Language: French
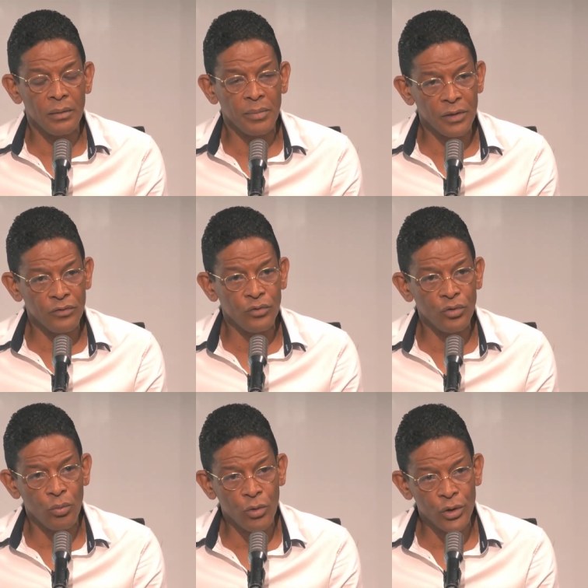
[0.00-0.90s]
prévue
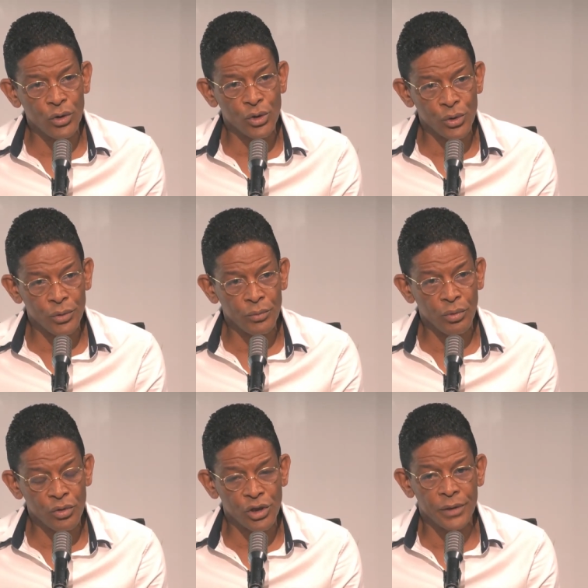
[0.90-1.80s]
au mois de juin
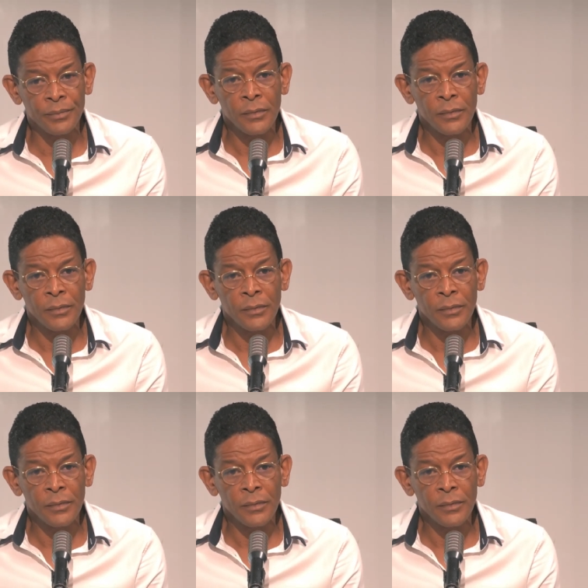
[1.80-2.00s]
prochain.